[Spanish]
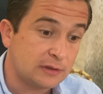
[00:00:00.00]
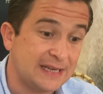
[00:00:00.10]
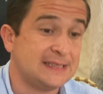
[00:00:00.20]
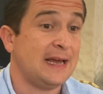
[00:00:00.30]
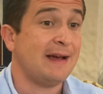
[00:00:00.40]

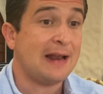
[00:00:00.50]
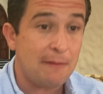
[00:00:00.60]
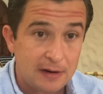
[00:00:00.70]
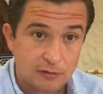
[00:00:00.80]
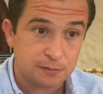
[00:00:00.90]
que se
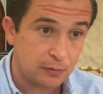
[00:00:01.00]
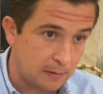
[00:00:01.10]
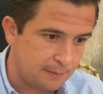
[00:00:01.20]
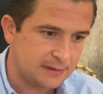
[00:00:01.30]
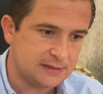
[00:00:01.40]
agraven los
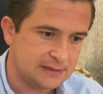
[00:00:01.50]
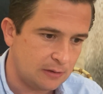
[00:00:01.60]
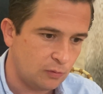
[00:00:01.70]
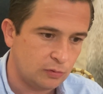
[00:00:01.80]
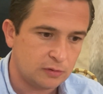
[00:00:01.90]
problemas de
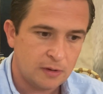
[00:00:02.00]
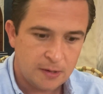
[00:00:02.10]
salud,